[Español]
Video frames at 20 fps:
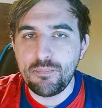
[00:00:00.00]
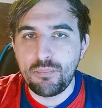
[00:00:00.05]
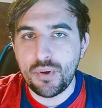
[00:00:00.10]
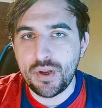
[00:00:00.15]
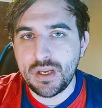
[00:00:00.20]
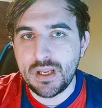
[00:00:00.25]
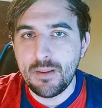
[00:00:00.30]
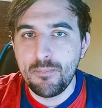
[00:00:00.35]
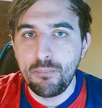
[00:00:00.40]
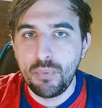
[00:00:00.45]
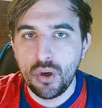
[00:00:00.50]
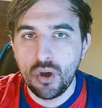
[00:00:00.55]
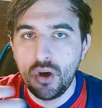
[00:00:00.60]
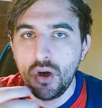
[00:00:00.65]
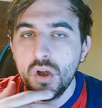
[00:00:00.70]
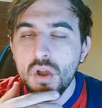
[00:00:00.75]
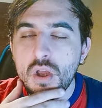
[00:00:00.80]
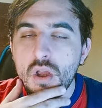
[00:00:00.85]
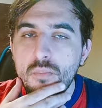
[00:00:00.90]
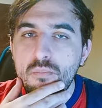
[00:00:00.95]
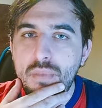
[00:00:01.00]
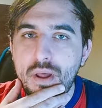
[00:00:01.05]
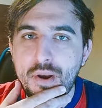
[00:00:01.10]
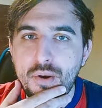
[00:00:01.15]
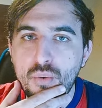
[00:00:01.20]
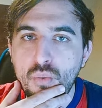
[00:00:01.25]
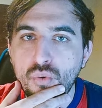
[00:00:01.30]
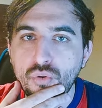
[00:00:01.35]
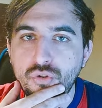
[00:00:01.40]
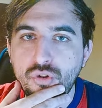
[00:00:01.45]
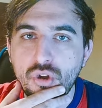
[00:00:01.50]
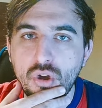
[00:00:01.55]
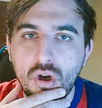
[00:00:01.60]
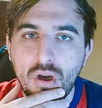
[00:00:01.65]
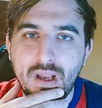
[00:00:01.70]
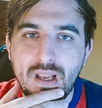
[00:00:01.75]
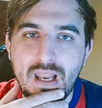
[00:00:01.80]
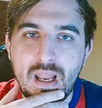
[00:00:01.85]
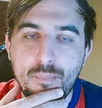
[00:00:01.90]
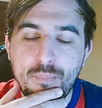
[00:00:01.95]
Por ejemplo, Bernuncio
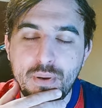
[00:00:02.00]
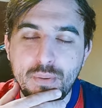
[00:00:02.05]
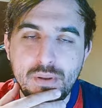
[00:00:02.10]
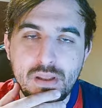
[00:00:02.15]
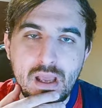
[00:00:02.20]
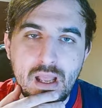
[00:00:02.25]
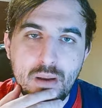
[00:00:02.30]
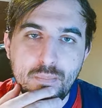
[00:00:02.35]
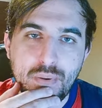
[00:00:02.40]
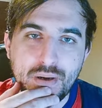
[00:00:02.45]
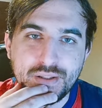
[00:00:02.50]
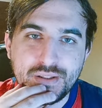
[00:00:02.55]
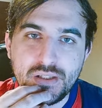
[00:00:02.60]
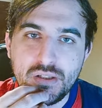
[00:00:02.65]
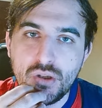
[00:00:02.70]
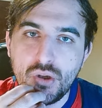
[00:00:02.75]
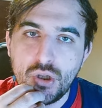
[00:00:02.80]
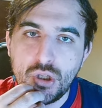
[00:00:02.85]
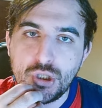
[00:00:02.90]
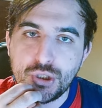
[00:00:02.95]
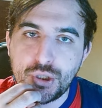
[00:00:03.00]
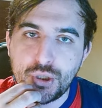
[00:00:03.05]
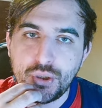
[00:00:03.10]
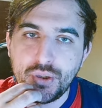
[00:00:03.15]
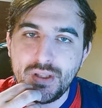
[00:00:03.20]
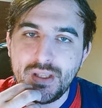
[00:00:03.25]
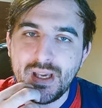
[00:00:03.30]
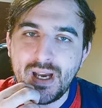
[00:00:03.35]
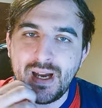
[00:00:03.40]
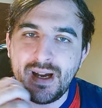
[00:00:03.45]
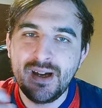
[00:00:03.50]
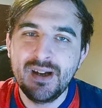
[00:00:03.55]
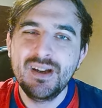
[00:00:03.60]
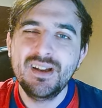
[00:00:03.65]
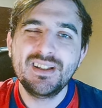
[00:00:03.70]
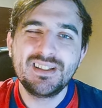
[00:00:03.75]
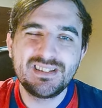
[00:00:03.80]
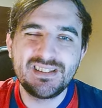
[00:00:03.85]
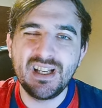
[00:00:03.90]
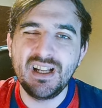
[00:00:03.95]
en la previa del partido del otro día
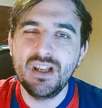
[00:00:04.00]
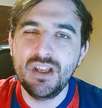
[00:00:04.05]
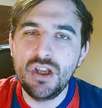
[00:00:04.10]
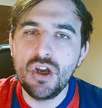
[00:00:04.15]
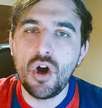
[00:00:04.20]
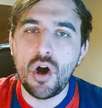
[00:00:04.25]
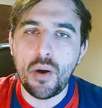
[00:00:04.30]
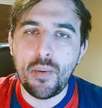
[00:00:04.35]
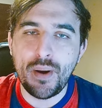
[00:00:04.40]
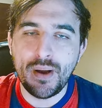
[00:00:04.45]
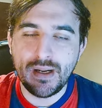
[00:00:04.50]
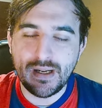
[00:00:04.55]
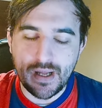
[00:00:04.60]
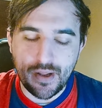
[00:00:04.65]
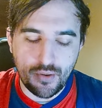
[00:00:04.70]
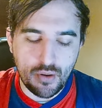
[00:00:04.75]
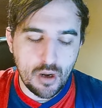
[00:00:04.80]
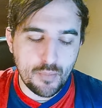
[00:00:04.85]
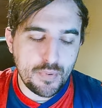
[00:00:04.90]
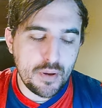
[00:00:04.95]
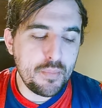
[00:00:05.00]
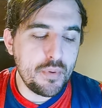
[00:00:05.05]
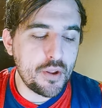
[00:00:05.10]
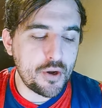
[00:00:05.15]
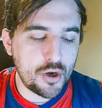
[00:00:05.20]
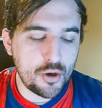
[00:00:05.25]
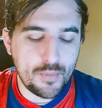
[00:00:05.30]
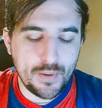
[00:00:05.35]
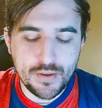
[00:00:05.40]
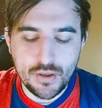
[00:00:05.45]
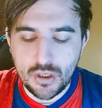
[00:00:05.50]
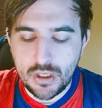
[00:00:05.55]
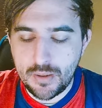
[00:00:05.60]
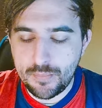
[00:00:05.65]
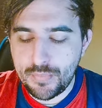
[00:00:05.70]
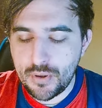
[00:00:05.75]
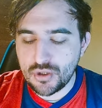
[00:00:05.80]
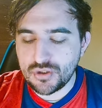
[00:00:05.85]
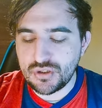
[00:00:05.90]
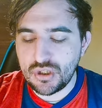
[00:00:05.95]
salió a bancarlo al Pipi Romagnoli.
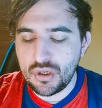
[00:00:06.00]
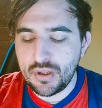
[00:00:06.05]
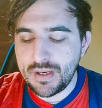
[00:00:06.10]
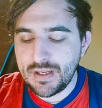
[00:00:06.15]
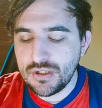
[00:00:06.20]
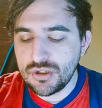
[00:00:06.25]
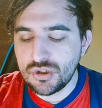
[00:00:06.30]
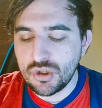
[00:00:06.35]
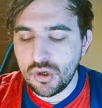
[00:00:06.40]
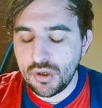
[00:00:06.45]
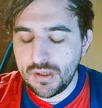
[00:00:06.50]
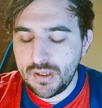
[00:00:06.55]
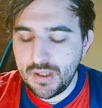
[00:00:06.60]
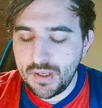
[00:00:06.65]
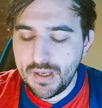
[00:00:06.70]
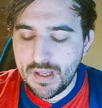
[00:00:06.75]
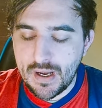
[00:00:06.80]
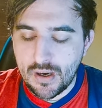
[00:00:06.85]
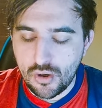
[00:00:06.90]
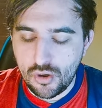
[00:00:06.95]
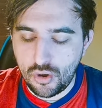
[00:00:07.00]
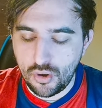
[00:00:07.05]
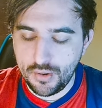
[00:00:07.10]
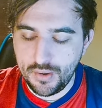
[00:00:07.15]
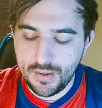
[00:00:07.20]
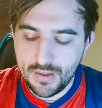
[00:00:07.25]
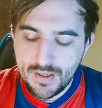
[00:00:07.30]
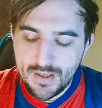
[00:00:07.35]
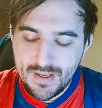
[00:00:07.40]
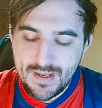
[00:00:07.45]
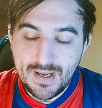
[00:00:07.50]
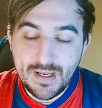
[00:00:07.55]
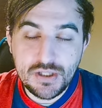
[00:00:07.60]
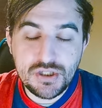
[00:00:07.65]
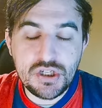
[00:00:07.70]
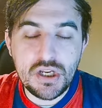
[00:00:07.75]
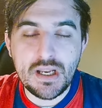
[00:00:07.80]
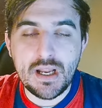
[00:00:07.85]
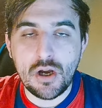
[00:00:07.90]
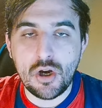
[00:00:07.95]
Pero San Lorenzo iría con el
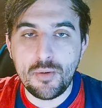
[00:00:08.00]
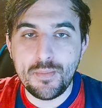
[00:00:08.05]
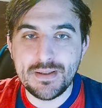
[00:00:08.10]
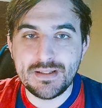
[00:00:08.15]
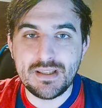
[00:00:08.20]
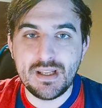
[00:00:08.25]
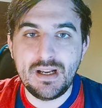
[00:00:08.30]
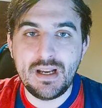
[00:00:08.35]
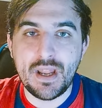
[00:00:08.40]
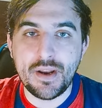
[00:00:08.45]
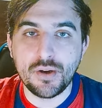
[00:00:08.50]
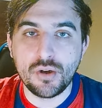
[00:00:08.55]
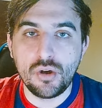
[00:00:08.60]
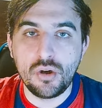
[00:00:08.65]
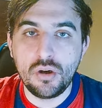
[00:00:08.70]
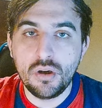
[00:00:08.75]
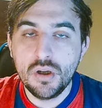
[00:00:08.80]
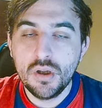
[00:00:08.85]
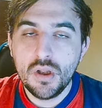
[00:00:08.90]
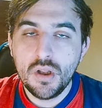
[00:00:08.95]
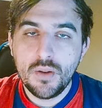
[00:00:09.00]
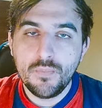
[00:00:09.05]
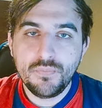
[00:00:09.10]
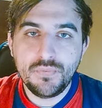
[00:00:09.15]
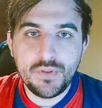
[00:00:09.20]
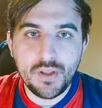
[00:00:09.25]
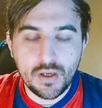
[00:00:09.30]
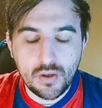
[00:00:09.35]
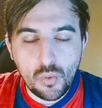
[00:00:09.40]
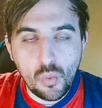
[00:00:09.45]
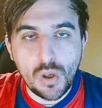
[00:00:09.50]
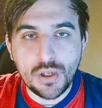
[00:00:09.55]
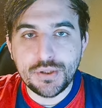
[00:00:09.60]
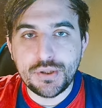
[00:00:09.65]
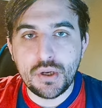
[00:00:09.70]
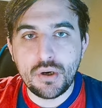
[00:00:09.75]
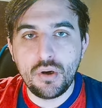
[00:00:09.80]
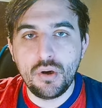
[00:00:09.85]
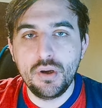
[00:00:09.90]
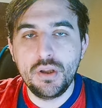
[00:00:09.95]
Chila Gómez en el arco, de
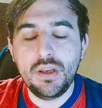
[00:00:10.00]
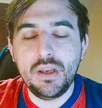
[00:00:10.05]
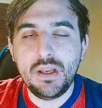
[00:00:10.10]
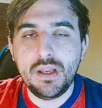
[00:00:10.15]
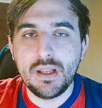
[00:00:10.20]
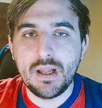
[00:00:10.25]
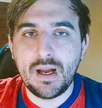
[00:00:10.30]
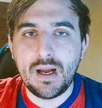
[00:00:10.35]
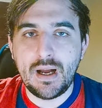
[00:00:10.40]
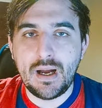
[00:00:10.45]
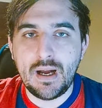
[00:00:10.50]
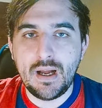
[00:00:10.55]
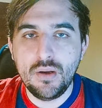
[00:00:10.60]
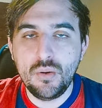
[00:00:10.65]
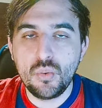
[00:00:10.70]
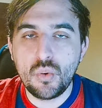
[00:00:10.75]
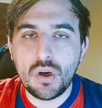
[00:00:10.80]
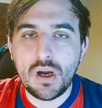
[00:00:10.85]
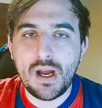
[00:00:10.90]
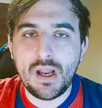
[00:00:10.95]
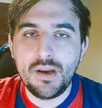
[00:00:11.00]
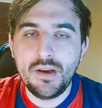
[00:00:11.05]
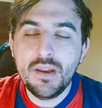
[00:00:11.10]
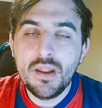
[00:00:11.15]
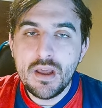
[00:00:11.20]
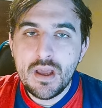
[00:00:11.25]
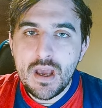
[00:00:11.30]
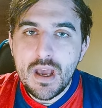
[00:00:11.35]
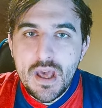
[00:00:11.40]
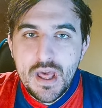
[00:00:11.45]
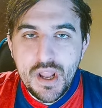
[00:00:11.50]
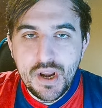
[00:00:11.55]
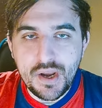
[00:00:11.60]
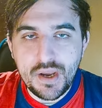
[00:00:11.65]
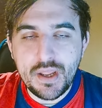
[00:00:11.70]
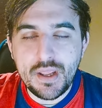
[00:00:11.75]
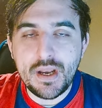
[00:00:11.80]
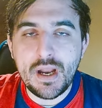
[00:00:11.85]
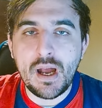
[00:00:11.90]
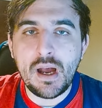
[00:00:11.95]
4 iría Luján,
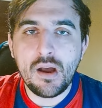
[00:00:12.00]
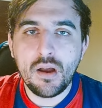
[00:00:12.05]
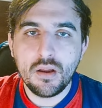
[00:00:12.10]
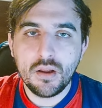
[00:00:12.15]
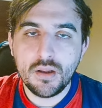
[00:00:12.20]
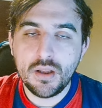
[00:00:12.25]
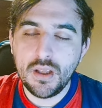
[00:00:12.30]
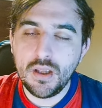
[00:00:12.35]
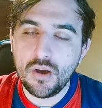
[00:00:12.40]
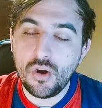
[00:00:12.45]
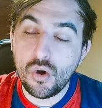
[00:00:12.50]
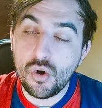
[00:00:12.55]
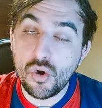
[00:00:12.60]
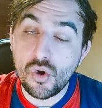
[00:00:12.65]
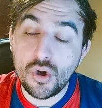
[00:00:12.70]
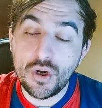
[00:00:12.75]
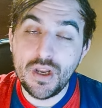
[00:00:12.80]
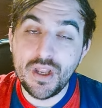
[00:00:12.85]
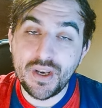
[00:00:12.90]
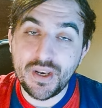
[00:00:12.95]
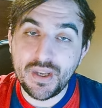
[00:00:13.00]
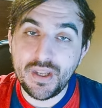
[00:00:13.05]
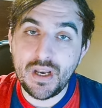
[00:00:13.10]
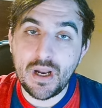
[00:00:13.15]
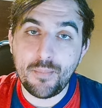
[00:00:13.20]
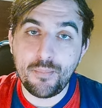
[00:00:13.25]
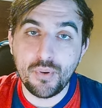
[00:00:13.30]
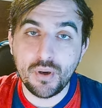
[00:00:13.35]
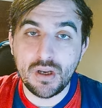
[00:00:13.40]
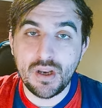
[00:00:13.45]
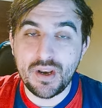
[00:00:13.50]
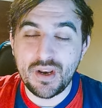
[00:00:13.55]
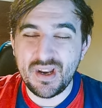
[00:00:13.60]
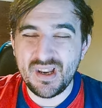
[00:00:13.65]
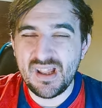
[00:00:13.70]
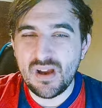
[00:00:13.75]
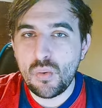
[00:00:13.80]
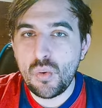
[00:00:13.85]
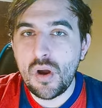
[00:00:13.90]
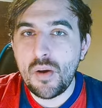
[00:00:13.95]
Herrera, eh, ojo con Herrera porque en
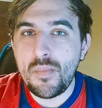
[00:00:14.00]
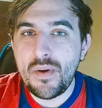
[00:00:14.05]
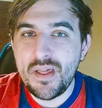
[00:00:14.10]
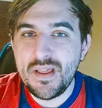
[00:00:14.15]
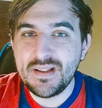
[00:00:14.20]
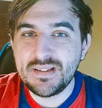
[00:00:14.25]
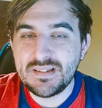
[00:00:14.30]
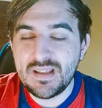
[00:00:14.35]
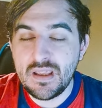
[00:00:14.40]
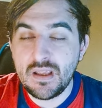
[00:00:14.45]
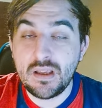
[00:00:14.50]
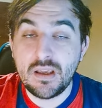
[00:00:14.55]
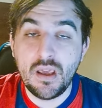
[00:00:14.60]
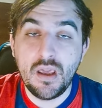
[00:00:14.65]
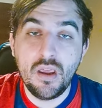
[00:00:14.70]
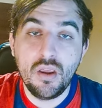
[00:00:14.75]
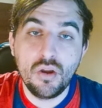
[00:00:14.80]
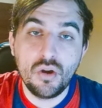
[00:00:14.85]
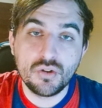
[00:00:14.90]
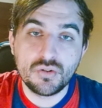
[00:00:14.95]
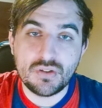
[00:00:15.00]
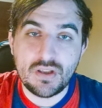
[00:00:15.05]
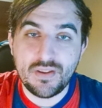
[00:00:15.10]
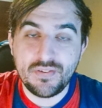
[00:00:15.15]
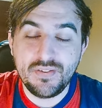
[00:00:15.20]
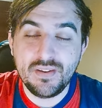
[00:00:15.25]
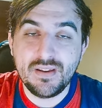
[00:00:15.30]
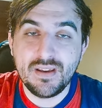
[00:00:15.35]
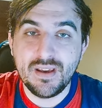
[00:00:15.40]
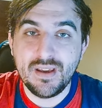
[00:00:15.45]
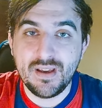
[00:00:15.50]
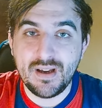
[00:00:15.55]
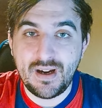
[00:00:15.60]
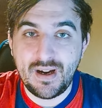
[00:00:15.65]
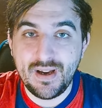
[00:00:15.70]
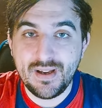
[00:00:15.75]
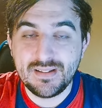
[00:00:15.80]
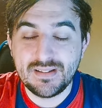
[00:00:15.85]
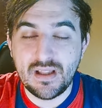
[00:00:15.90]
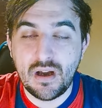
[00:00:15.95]
realidad juega más de 6 que de 2, así que
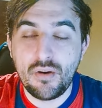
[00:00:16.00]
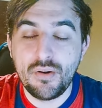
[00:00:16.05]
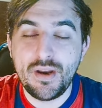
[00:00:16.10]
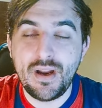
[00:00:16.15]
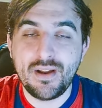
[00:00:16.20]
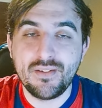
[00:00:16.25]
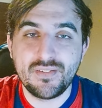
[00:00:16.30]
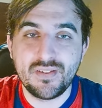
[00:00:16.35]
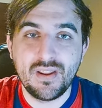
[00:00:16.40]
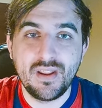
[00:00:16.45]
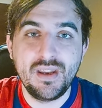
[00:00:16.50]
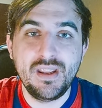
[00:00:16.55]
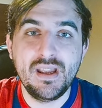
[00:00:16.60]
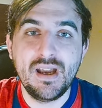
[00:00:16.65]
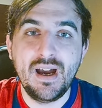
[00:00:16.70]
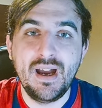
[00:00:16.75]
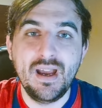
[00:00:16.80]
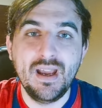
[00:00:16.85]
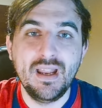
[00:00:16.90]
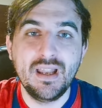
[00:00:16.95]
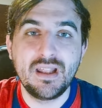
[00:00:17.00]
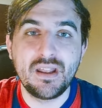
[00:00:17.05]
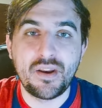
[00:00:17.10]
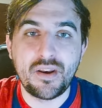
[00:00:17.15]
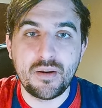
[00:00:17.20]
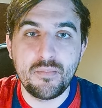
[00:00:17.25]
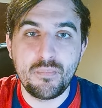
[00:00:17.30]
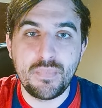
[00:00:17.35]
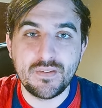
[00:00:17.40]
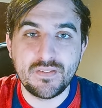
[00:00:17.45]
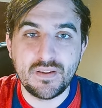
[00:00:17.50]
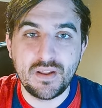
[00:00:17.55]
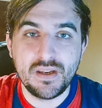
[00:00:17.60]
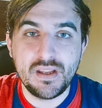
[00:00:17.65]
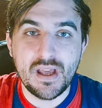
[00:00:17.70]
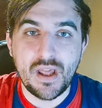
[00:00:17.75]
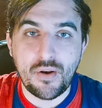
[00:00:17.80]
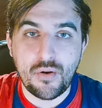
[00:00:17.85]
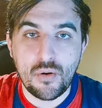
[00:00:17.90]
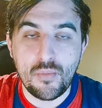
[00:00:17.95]
a esta hora sería el que
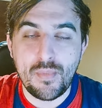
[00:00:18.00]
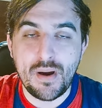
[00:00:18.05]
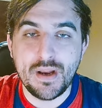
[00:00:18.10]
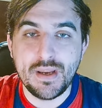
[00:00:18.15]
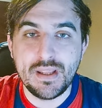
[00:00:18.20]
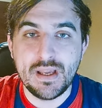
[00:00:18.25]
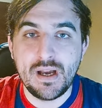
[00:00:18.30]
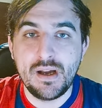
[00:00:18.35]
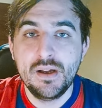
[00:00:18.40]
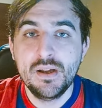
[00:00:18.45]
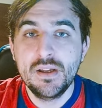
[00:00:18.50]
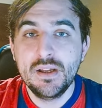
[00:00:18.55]
reemplazaría a Romagna.